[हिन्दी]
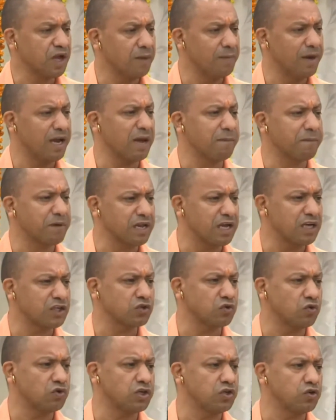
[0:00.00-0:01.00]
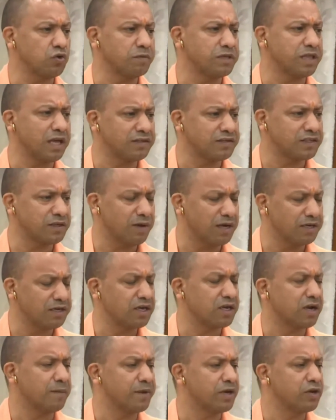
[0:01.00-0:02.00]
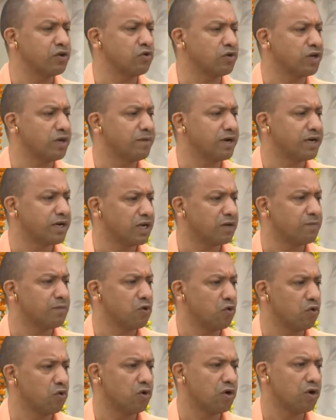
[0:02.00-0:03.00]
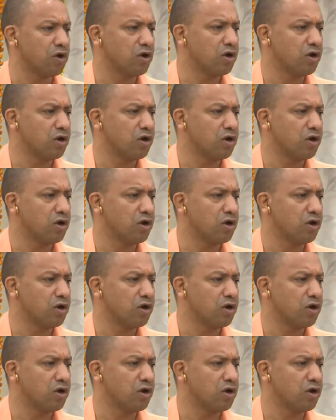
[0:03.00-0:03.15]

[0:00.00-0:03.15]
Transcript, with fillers: हमारा प्रयास हो कि जो विधानसभा की कमेटियों की बैठक भी हो